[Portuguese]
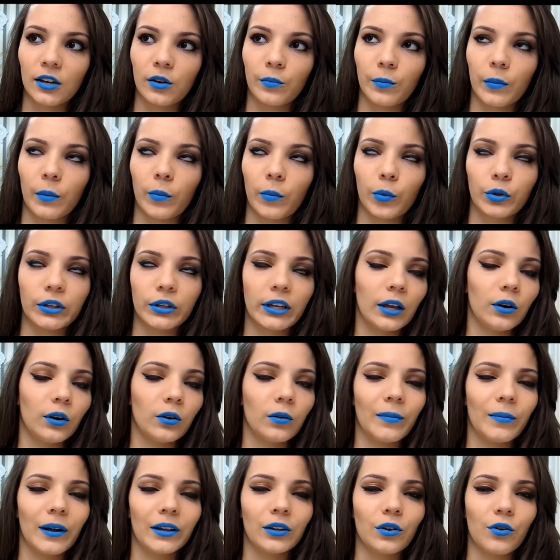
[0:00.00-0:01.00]
Uma modelo
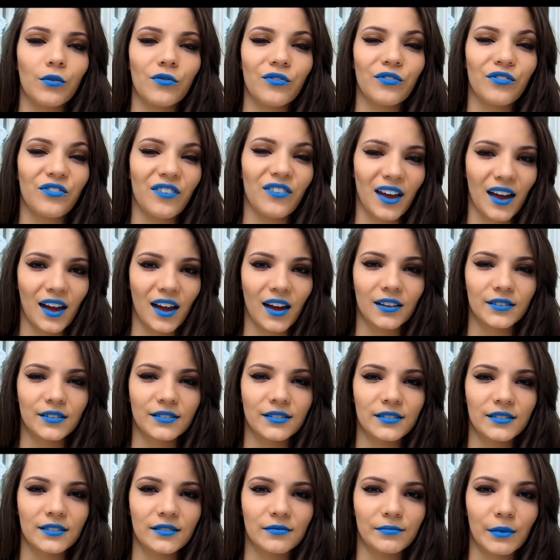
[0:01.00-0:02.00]
com batom
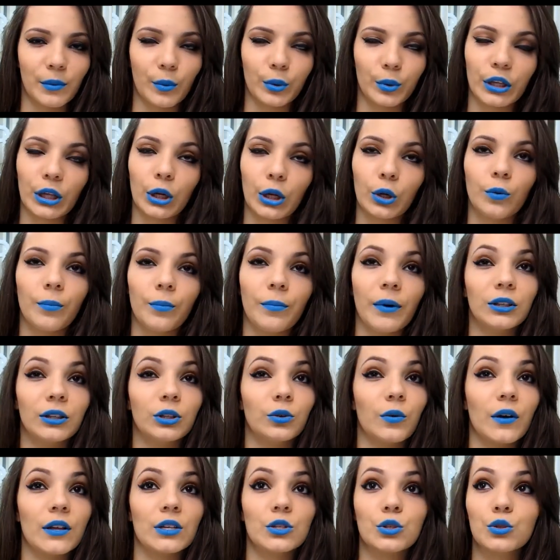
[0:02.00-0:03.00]
verde, uma modelo com
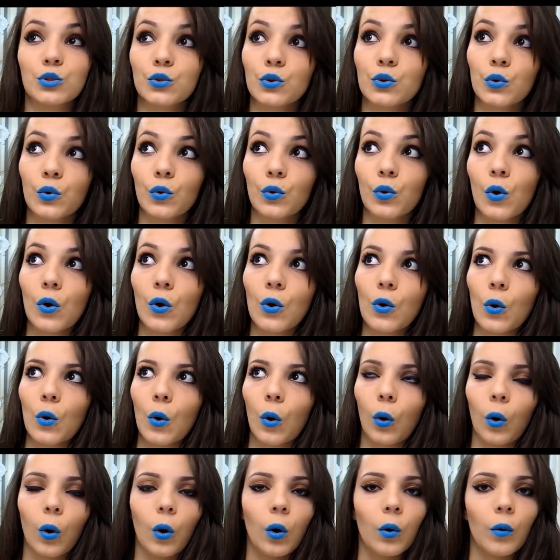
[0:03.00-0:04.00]
batom azul,
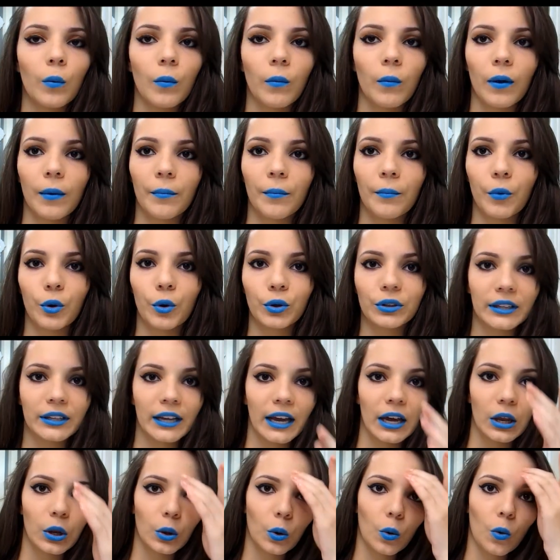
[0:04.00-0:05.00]
ou uma
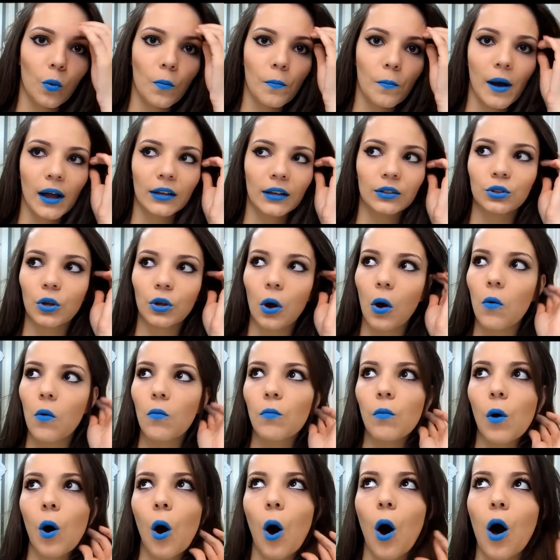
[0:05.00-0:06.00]
modelo com
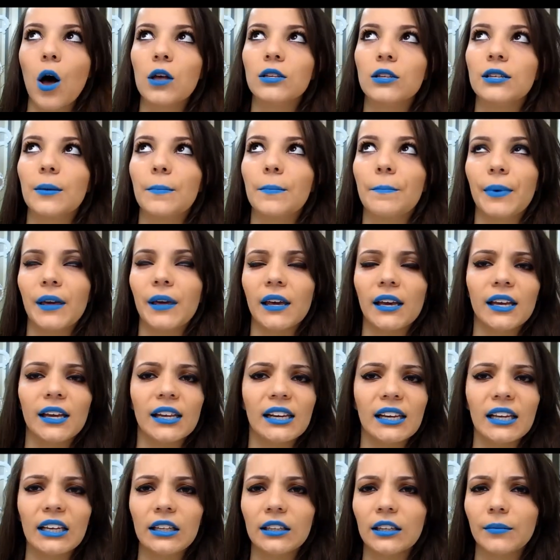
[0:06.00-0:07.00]
batom rosa, pink,
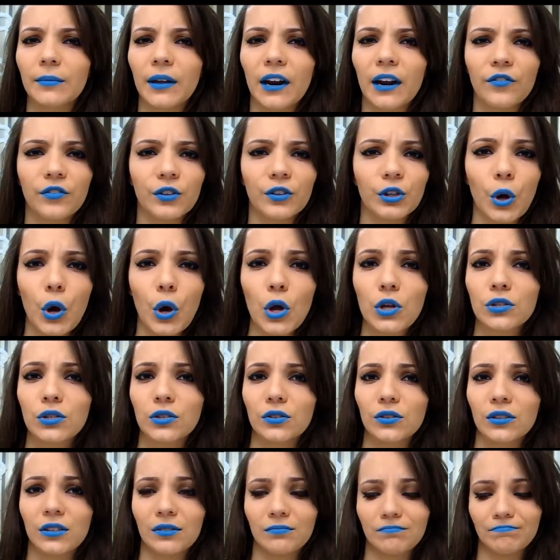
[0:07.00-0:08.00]
lindo e
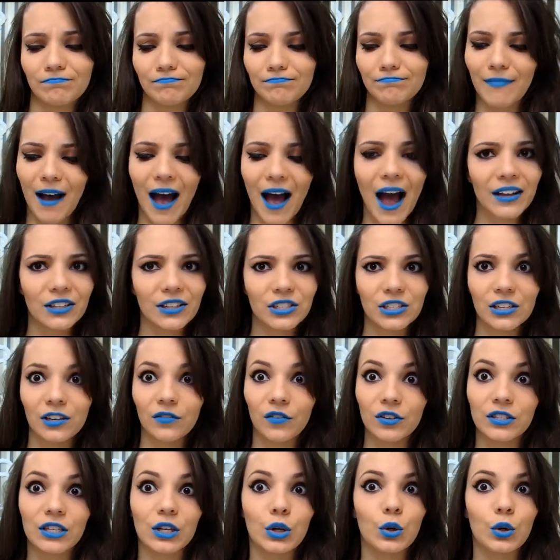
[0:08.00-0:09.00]
maravilhoso mate que
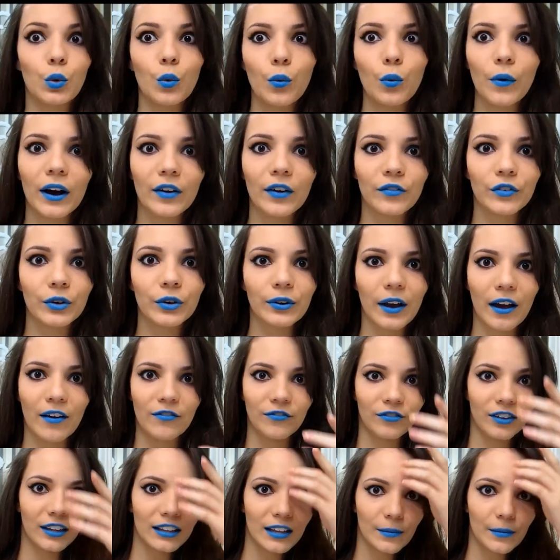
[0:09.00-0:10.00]
você nunca viu na
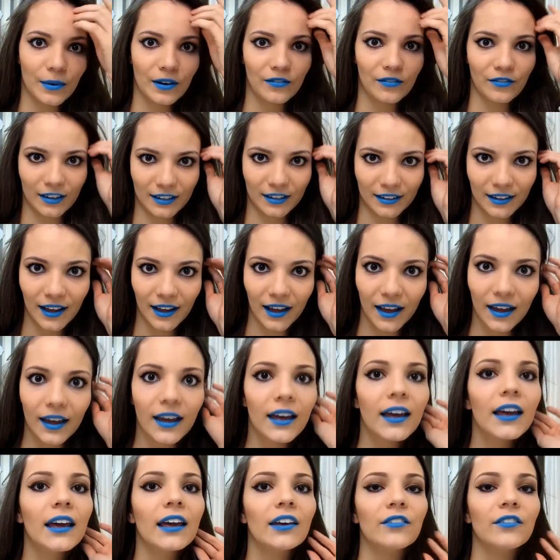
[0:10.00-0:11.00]
vida para vender,
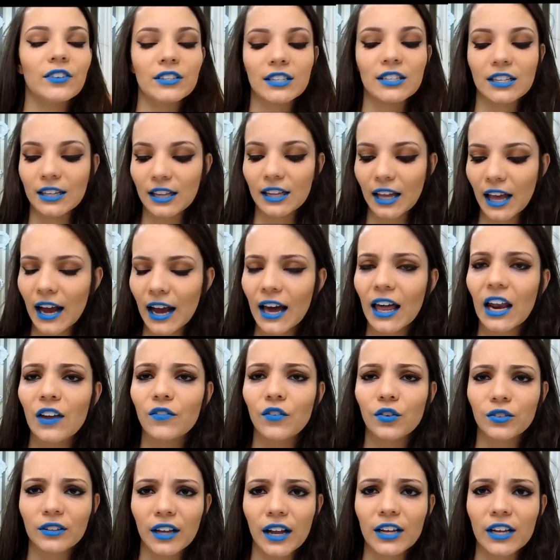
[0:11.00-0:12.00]
você tem aquela
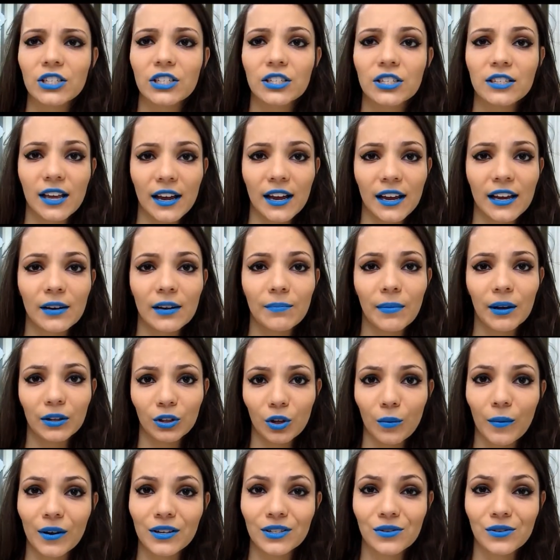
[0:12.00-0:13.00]
vontade de ter aquele
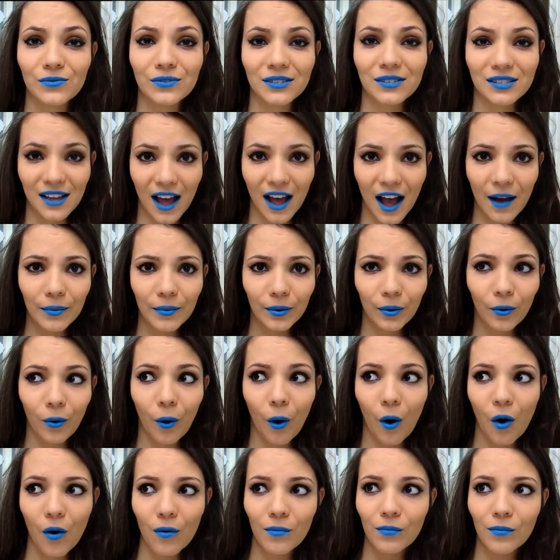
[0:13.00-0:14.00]
batom, mas não sabe
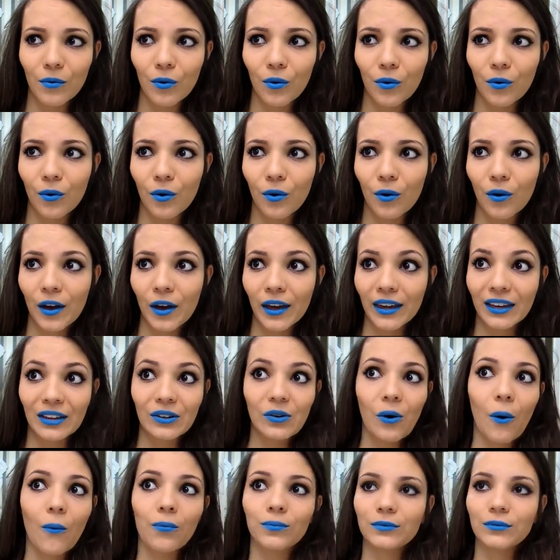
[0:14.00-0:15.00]
como
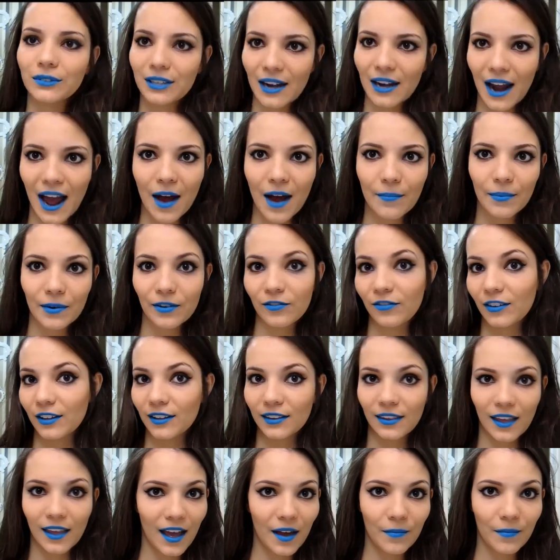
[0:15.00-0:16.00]
encontrar para
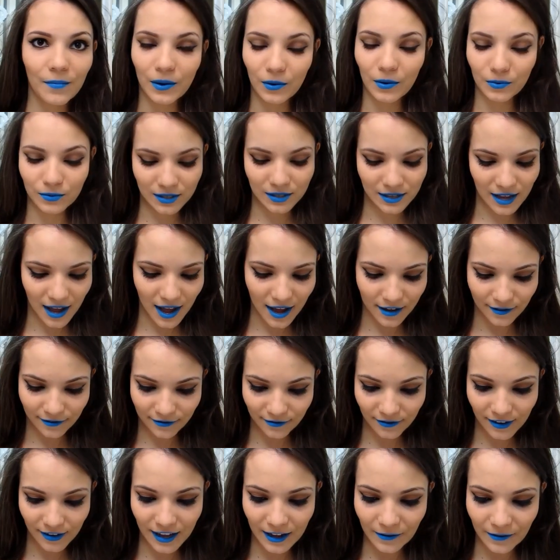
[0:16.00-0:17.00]
vender, para usar,
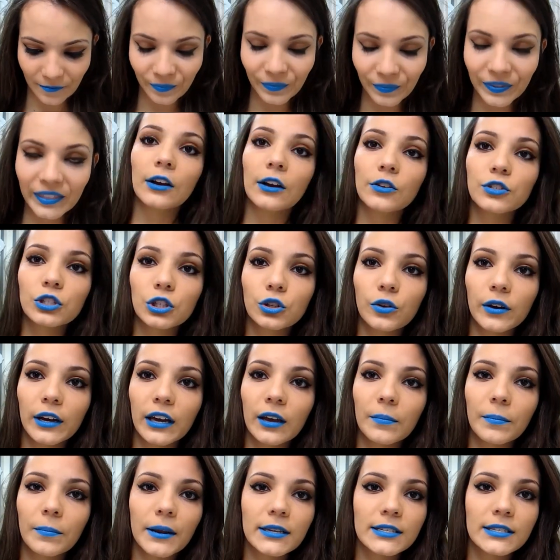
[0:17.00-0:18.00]
enfim. Então já tô
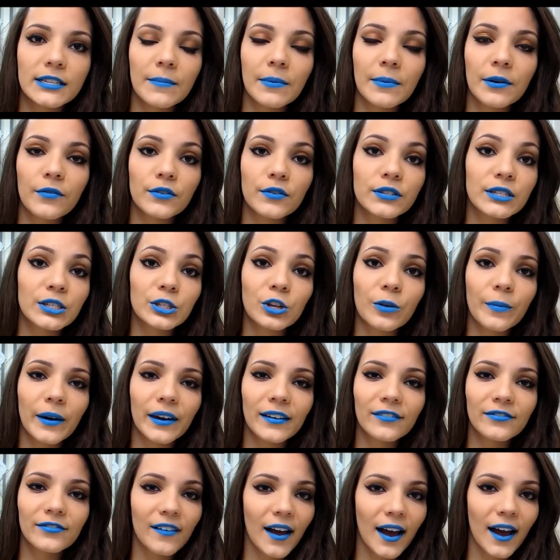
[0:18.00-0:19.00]
aqui para ensinar para vocês como é
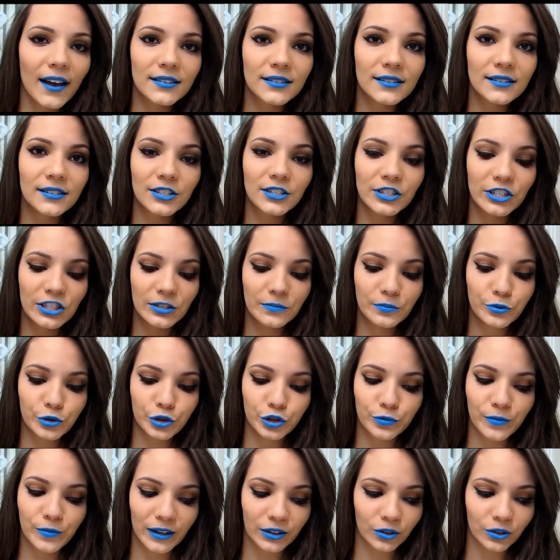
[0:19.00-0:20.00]
que faz esses tipos
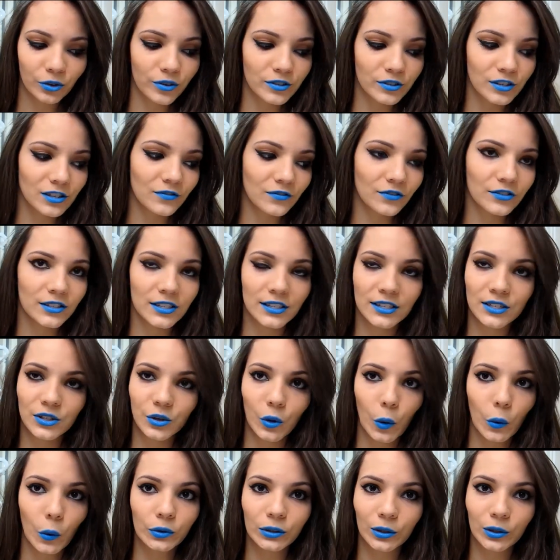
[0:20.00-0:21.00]
de batons que vocês
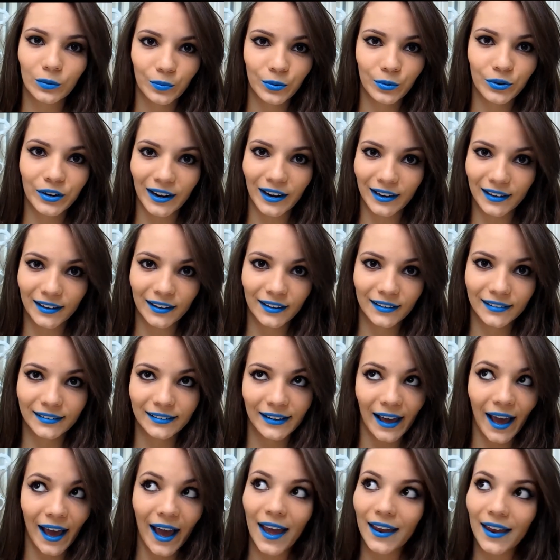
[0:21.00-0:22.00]
encontram por aí,
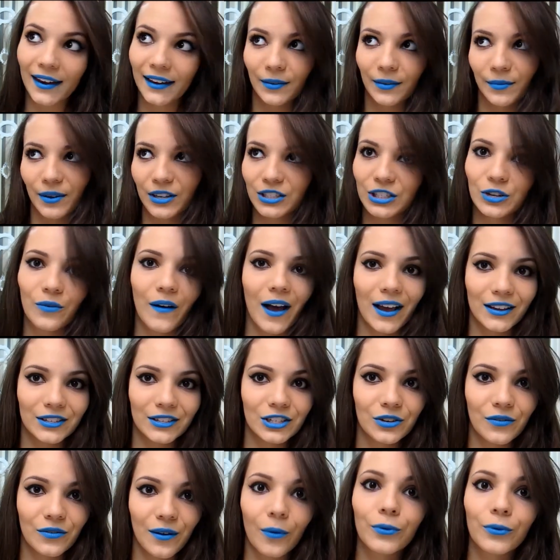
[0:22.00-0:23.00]
querem, mas não
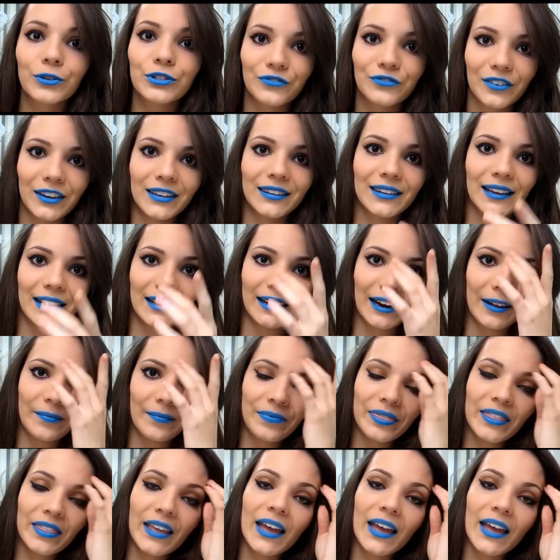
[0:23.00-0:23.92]
acham aonde vender, né?